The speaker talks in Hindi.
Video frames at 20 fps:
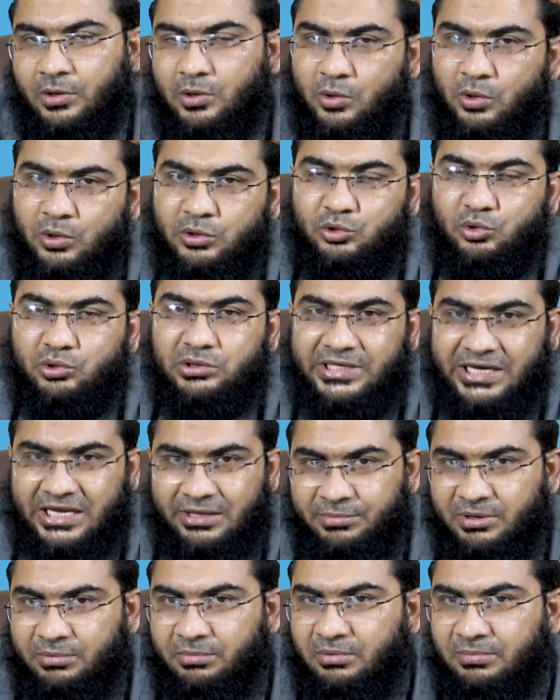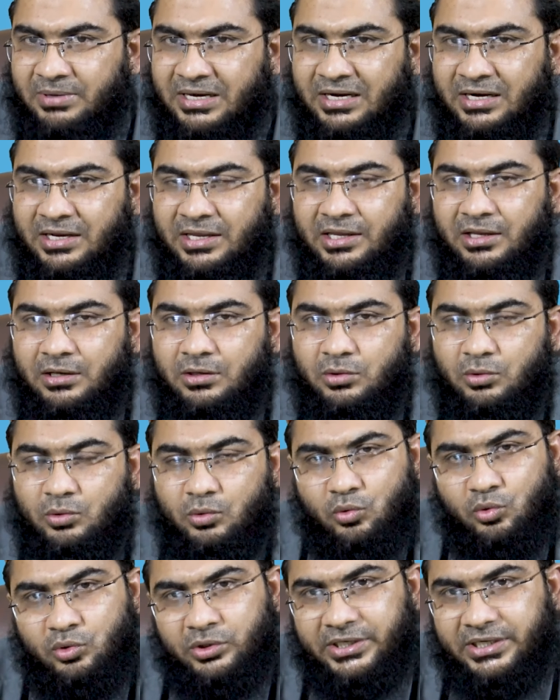और जो दायमी बीमार हैं
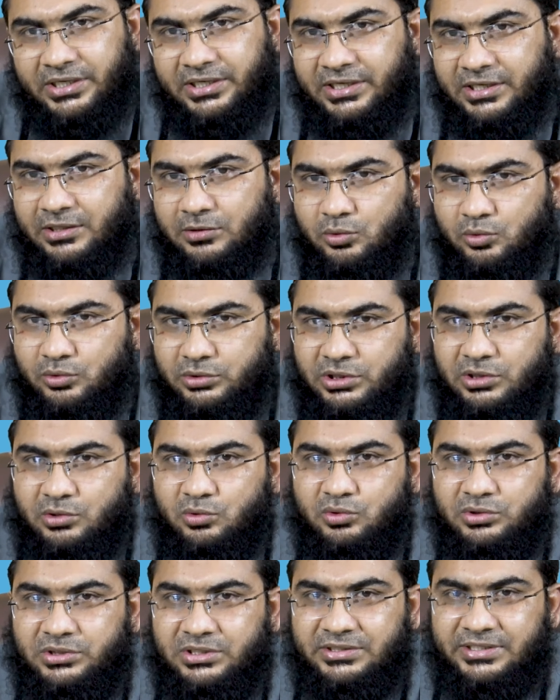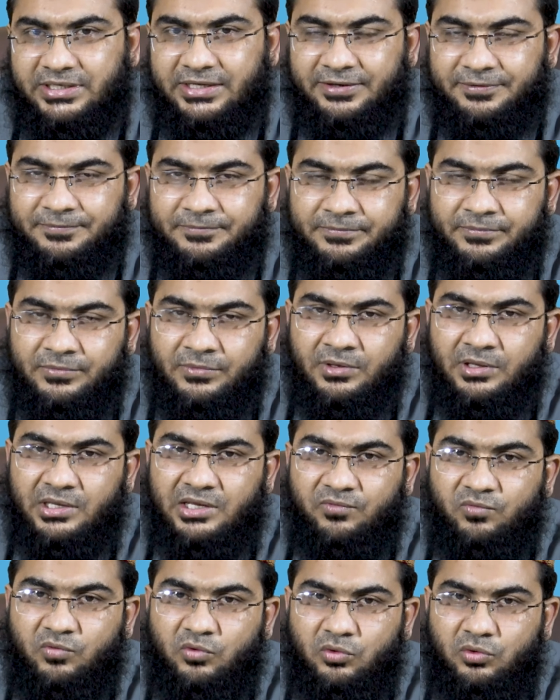उनके लिए दूसरी रुख्सत है कि
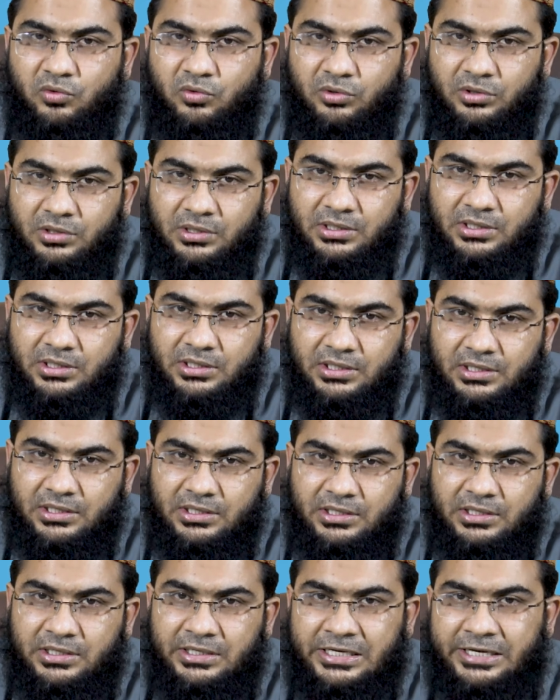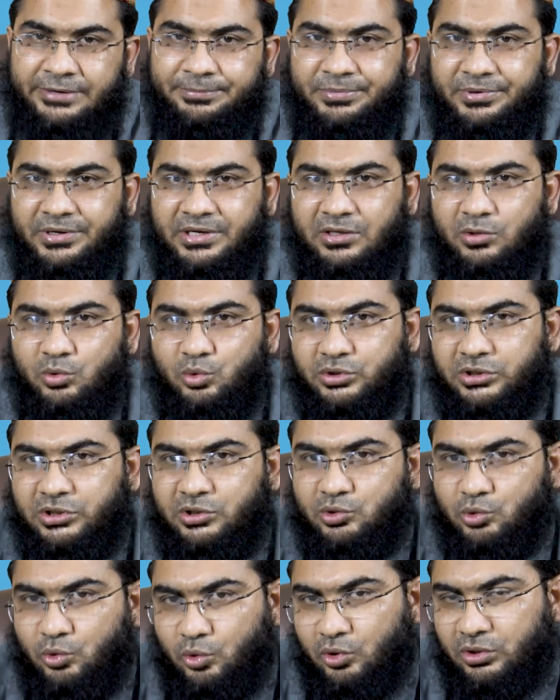वो अपने रोज़े
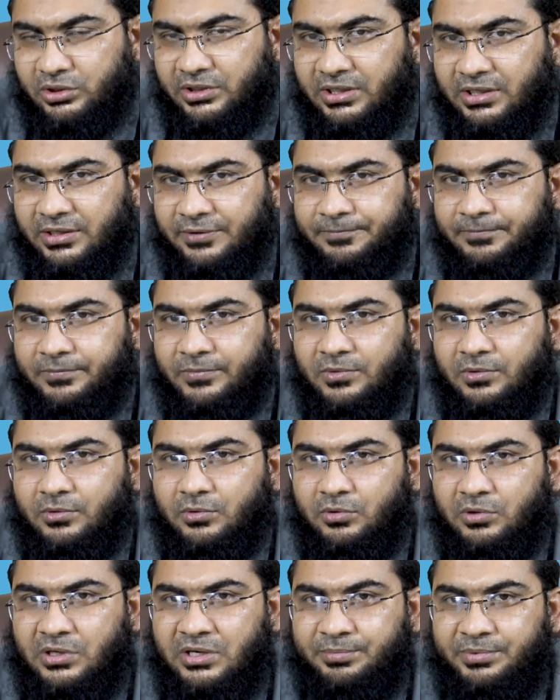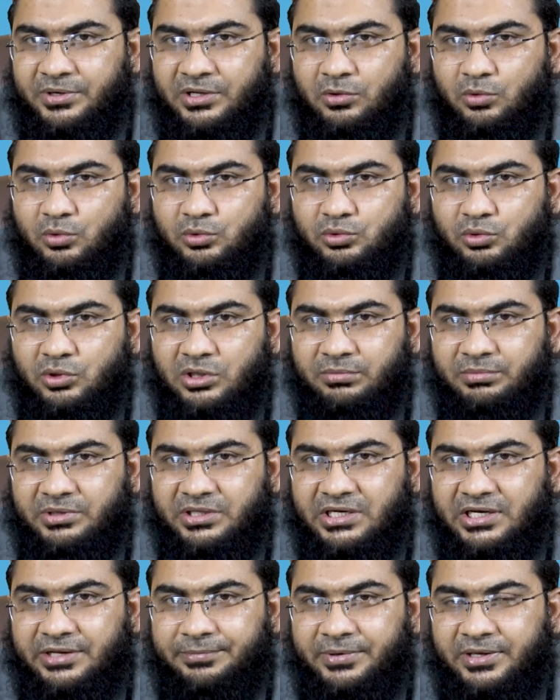छोड़ दें और अपने रोज़ों के
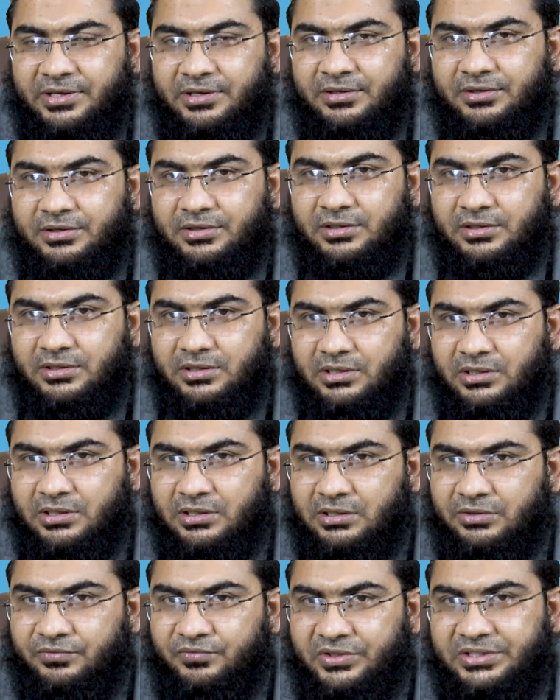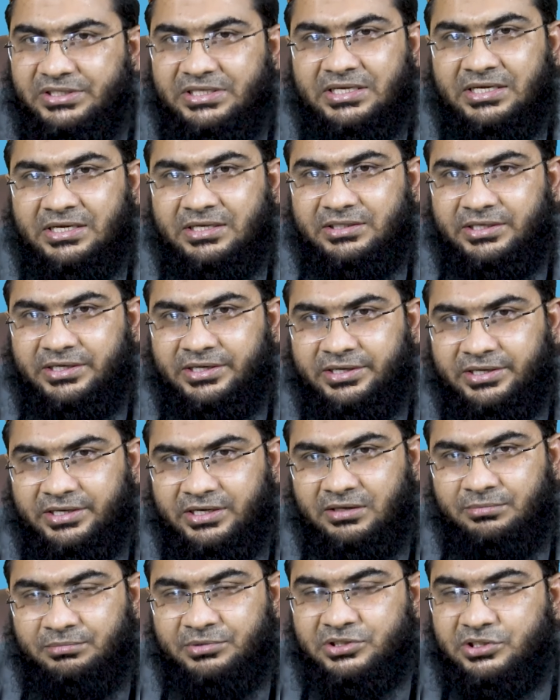बदले में फ़दिया अदा
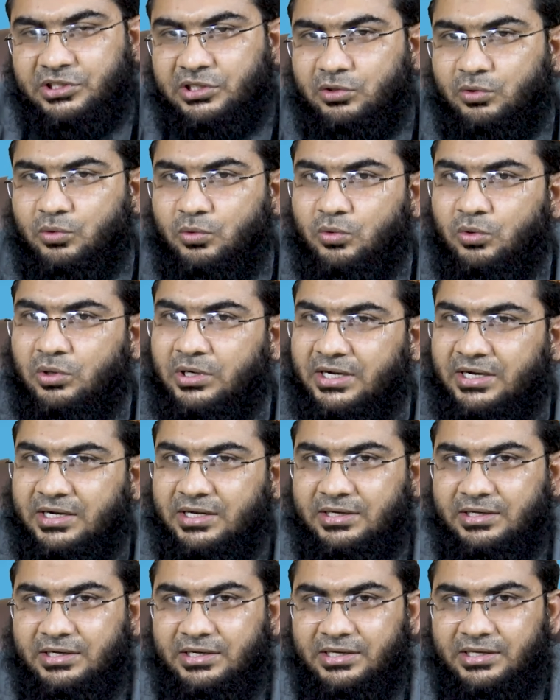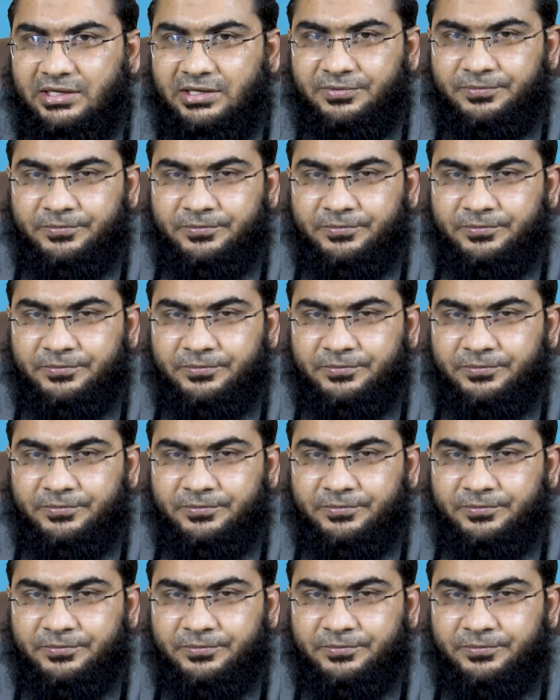करें मिसकीनों को खाना खिलाएं